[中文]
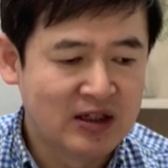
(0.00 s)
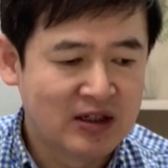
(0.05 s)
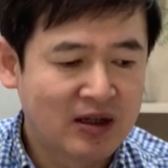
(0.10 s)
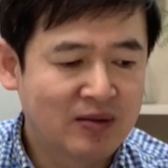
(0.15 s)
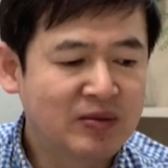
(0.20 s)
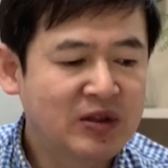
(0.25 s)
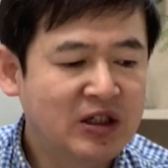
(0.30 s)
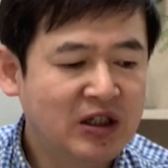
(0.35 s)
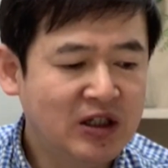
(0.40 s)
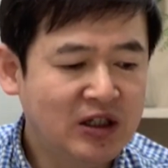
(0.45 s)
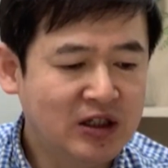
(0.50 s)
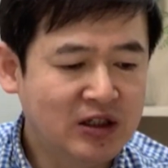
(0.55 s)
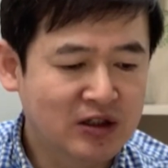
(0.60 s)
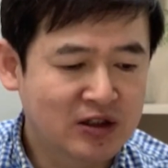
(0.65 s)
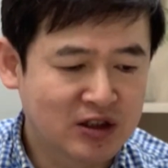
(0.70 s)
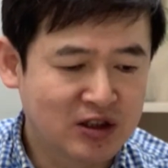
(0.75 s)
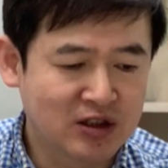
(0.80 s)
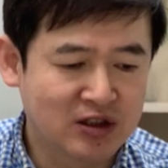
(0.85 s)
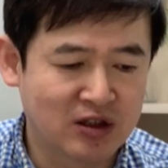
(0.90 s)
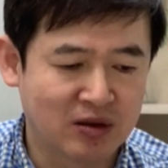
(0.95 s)
那么第一
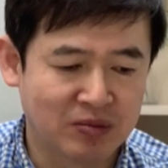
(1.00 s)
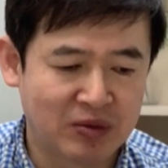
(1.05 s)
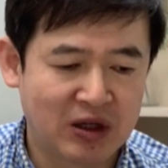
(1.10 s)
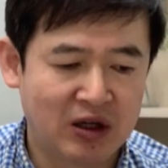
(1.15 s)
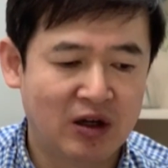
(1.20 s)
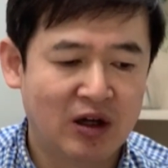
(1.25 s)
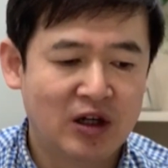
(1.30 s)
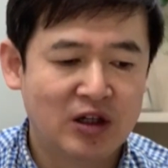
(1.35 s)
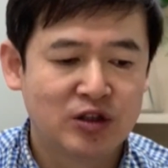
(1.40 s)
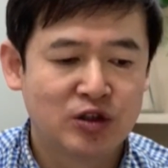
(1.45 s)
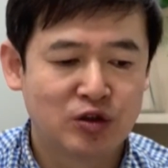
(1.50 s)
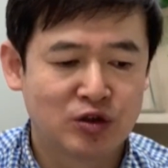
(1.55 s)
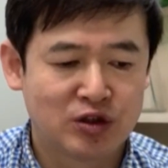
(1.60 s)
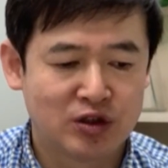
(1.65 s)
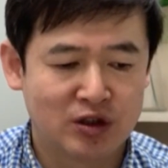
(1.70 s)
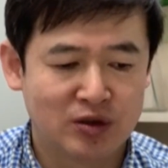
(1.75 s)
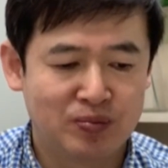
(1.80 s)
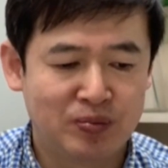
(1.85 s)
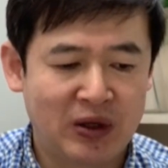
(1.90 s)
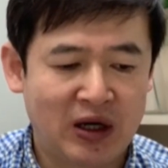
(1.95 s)
个是什么呢？就
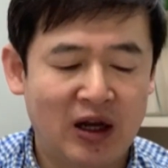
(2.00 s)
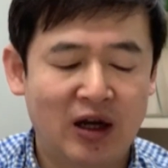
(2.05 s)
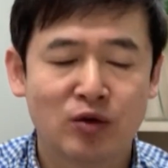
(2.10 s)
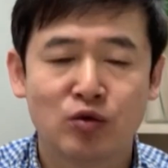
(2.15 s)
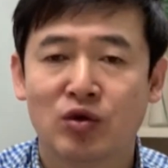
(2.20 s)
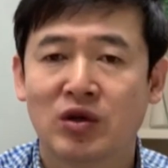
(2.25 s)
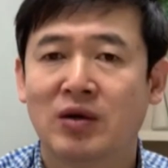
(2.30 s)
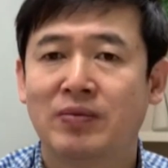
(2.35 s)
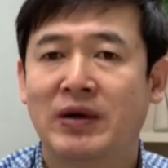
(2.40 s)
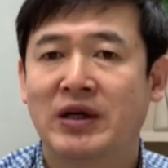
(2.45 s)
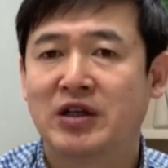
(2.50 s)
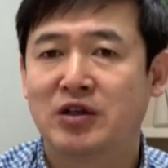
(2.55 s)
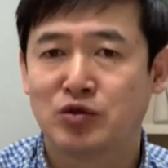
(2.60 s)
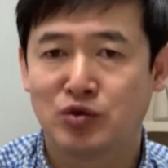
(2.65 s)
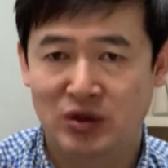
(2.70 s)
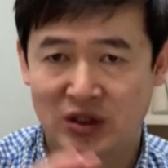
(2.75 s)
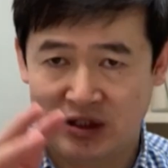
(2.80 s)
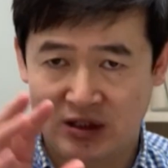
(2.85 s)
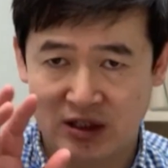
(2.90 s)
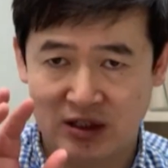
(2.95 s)
是比拉多呢把耶
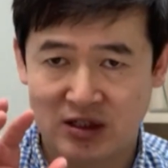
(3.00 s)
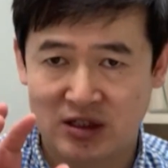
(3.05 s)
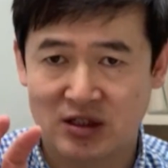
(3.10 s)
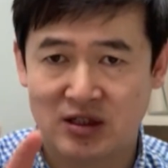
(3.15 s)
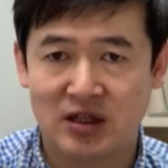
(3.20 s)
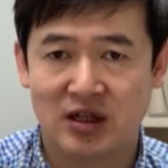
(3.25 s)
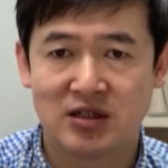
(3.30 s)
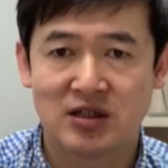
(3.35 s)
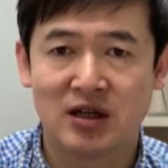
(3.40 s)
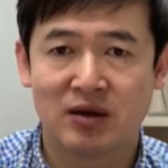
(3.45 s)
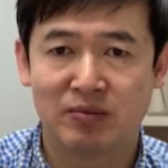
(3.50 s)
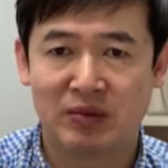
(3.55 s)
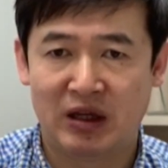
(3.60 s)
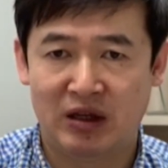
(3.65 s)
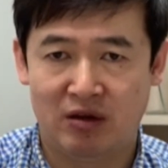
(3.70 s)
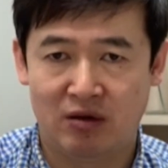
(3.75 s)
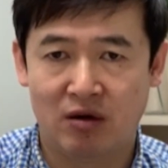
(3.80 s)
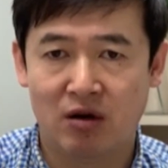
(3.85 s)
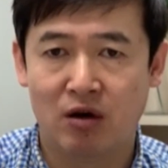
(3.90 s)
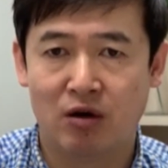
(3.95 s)
稣钉在十字架上面
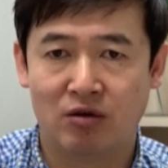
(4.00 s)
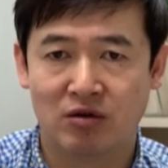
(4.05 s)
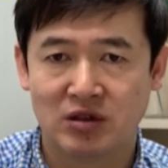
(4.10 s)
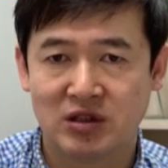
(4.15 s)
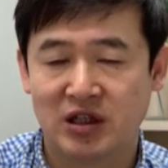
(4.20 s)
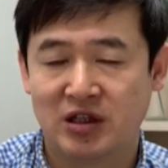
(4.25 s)
以后，